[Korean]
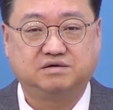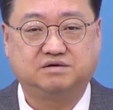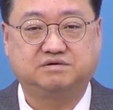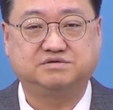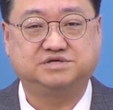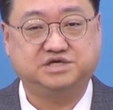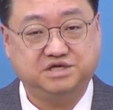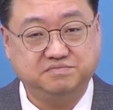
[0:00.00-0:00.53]

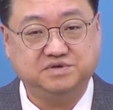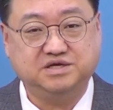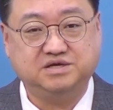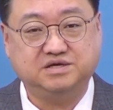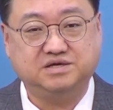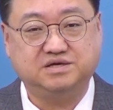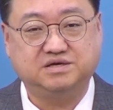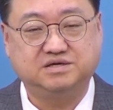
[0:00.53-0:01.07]
어,
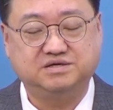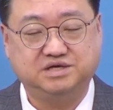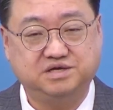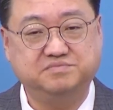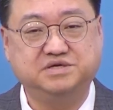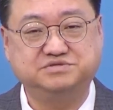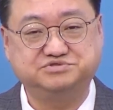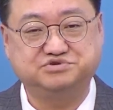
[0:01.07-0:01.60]
힘이
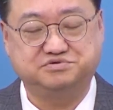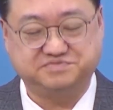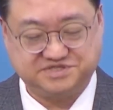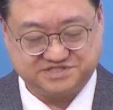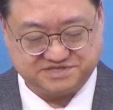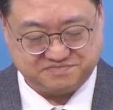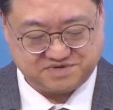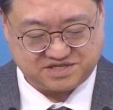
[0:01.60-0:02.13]
힘인 줄
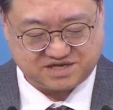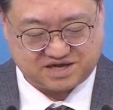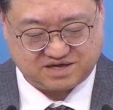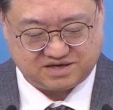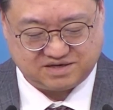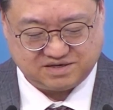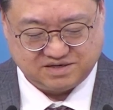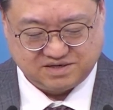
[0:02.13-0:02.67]

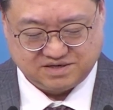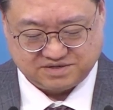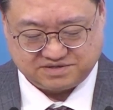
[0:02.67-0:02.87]
믿습니다.